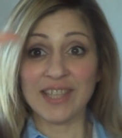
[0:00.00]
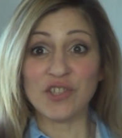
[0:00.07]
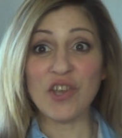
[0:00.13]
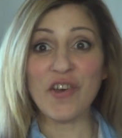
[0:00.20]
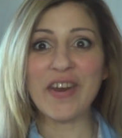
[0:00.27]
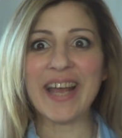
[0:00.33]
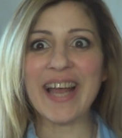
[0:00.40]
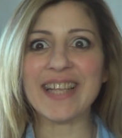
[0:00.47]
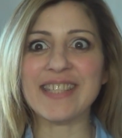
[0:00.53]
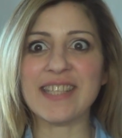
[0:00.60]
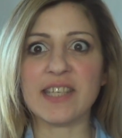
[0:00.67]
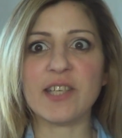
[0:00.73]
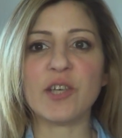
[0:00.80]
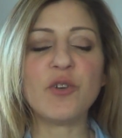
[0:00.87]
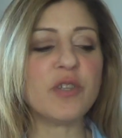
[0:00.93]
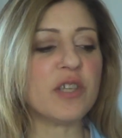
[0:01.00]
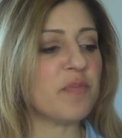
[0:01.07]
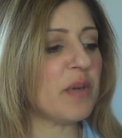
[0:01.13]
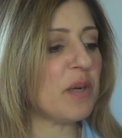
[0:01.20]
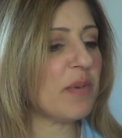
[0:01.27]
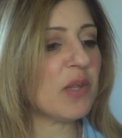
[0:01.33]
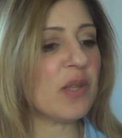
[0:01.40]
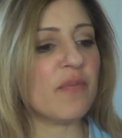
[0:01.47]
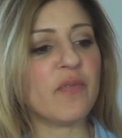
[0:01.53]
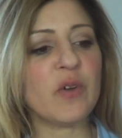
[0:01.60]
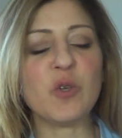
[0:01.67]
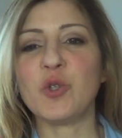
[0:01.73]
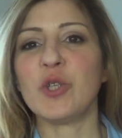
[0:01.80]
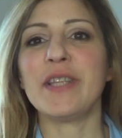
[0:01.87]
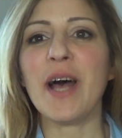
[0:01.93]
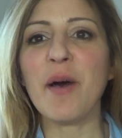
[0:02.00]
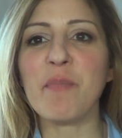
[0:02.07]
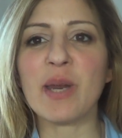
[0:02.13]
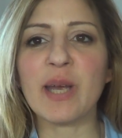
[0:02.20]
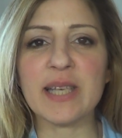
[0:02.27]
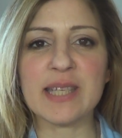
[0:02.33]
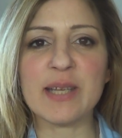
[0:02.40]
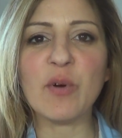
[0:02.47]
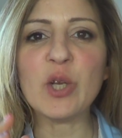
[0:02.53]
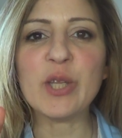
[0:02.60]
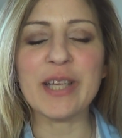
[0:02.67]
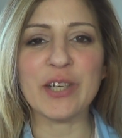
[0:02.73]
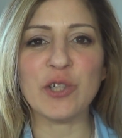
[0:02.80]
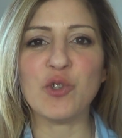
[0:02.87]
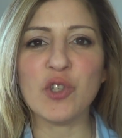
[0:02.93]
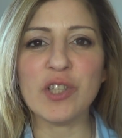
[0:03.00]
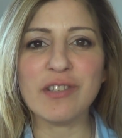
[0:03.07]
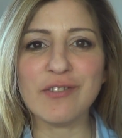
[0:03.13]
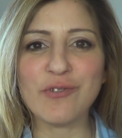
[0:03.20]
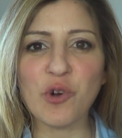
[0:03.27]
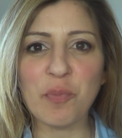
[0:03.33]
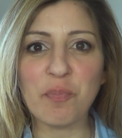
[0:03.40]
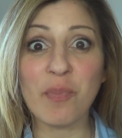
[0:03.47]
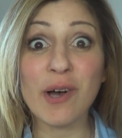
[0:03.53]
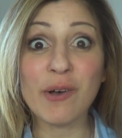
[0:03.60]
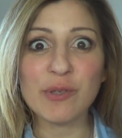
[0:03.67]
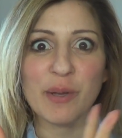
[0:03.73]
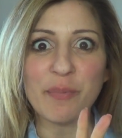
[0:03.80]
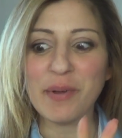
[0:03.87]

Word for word: Ciao ragazze, secondo esperimento in velocità perché stavolta registro in pausa